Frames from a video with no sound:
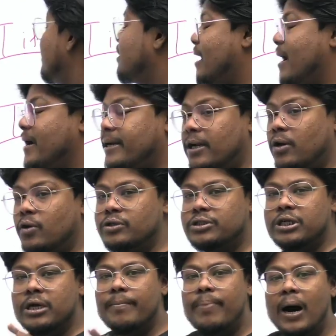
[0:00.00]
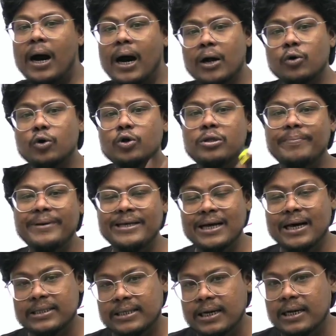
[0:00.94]
টাইটেল হচ্ছে ভারত
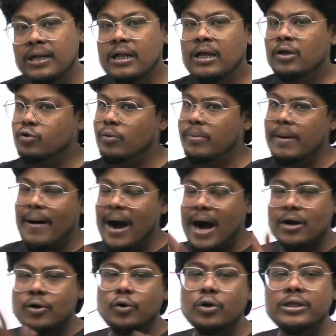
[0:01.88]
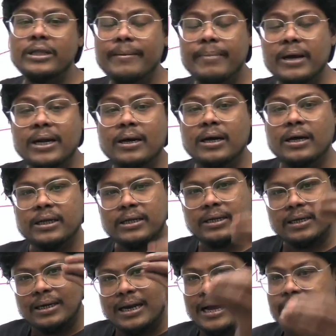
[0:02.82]
বিধাতা তোমরা ভাগ্য দিবে
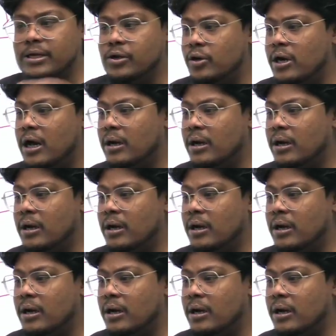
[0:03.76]
লাগিও না